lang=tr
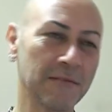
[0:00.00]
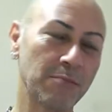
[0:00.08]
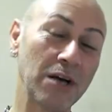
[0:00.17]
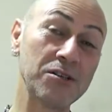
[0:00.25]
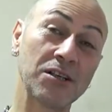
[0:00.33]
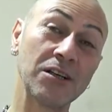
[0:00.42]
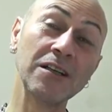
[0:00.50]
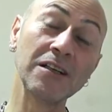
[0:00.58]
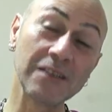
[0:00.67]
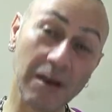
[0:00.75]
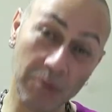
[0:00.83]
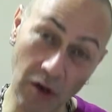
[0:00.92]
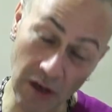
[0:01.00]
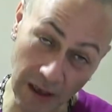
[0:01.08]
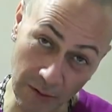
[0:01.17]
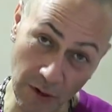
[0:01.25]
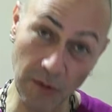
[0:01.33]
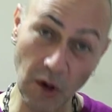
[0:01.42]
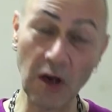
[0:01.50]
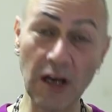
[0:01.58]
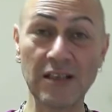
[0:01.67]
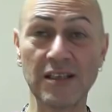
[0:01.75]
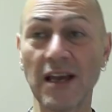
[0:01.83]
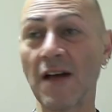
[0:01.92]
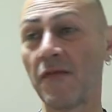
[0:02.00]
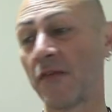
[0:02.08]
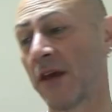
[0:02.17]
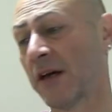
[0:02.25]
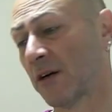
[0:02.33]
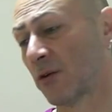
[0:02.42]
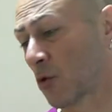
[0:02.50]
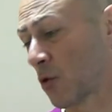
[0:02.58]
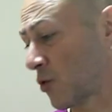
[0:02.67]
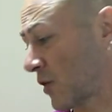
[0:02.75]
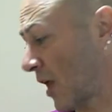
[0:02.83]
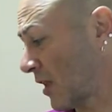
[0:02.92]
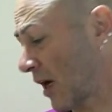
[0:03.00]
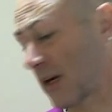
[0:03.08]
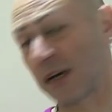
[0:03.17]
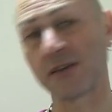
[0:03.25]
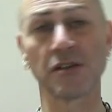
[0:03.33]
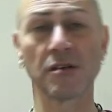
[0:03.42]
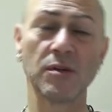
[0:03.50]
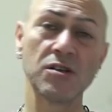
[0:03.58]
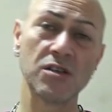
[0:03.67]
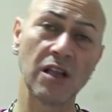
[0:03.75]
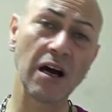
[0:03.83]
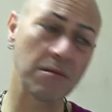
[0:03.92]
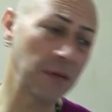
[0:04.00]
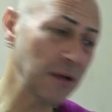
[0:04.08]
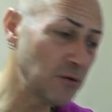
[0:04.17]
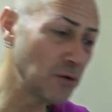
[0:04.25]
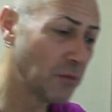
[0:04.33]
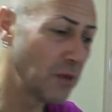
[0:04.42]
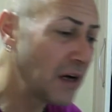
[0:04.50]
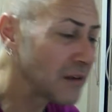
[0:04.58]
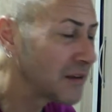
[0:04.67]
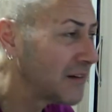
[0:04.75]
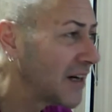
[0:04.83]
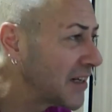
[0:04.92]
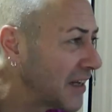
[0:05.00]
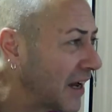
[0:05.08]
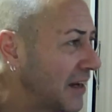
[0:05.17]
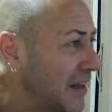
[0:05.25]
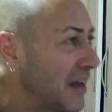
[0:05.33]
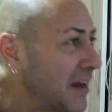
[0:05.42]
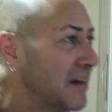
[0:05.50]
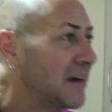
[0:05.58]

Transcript: Başkaları da böyle diyor. Böyle diyen ruhsal araştırmacılar, medyumlar da var yani.